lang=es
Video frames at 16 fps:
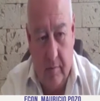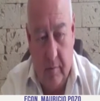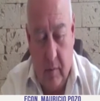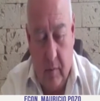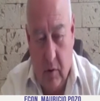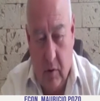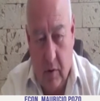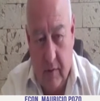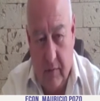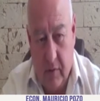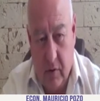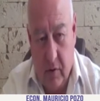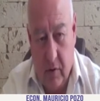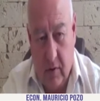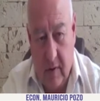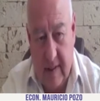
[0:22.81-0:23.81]
Lo de
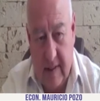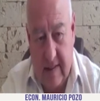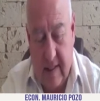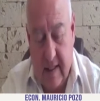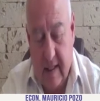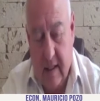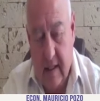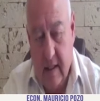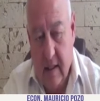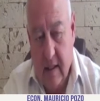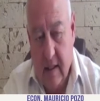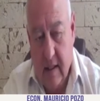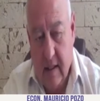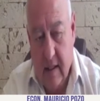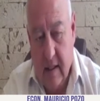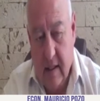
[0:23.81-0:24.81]
fondo es que
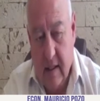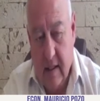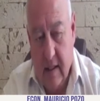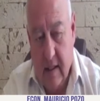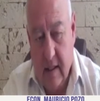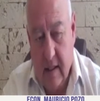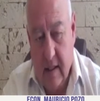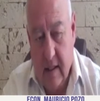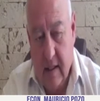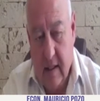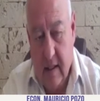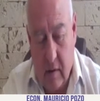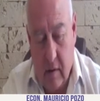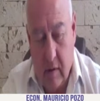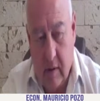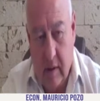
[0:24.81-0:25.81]
el
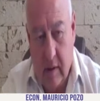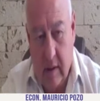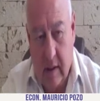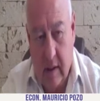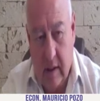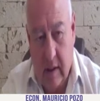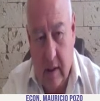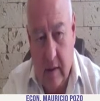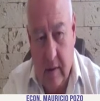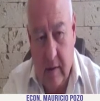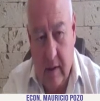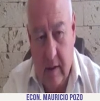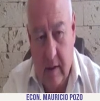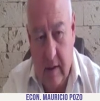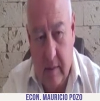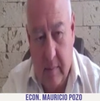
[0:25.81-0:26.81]
Ecuador eh,
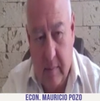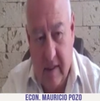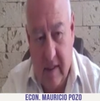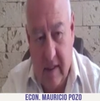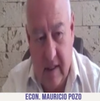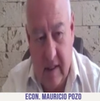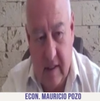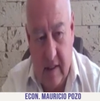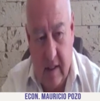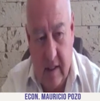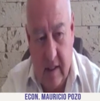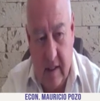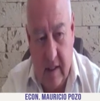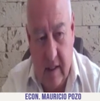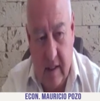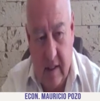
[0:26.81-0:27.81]

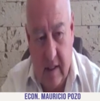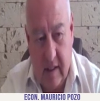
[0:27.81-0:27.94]
independiente